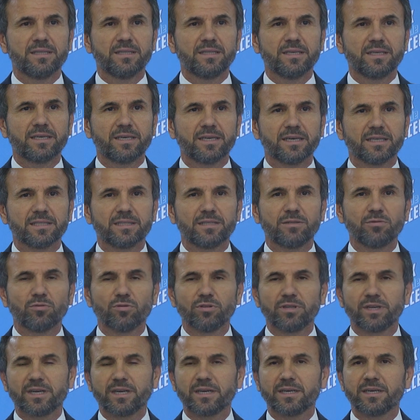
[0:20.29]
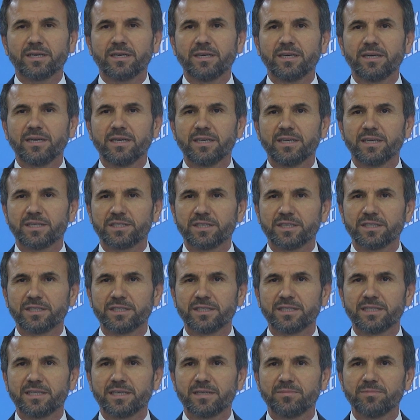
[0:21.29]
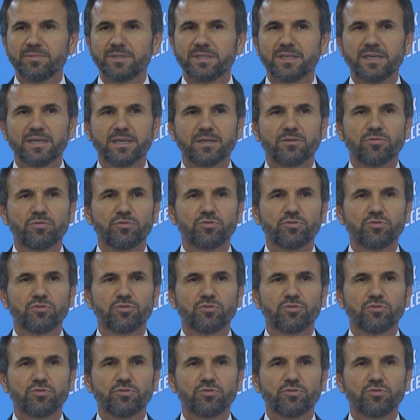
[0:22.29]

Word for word: dikkatli olarak yaşadıklarımıza,